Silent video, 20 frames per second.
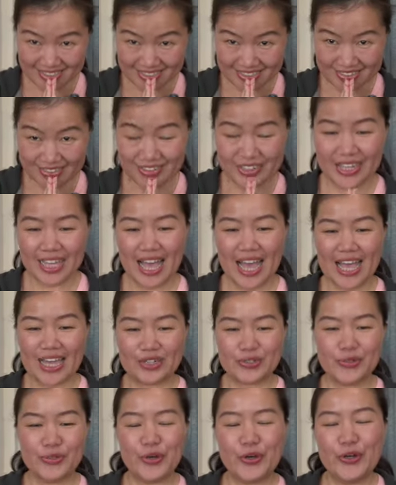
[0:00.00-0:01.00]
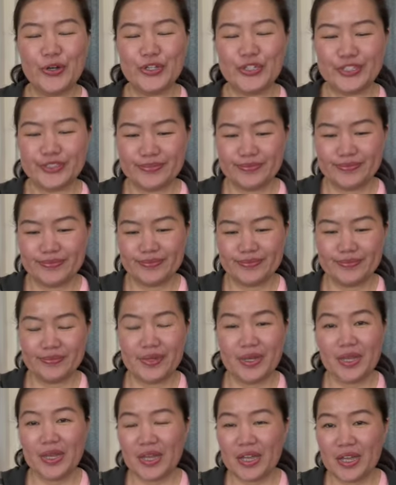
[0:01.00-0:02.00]
สวัสดีค่ะทุกคน
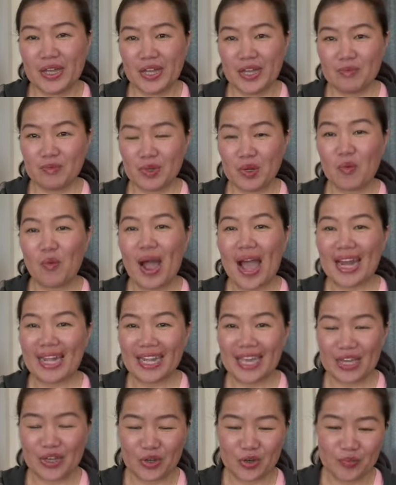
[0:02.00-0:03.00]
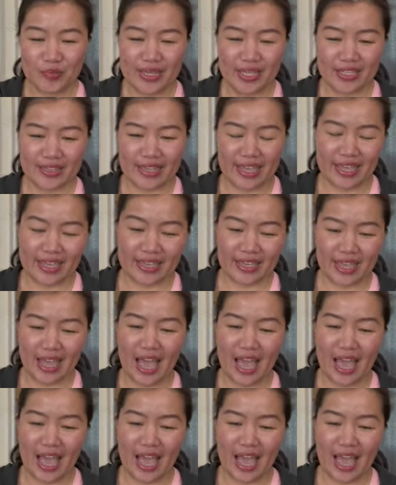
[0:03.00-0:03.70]
เมื่อวานเนี่ยก็มีแต่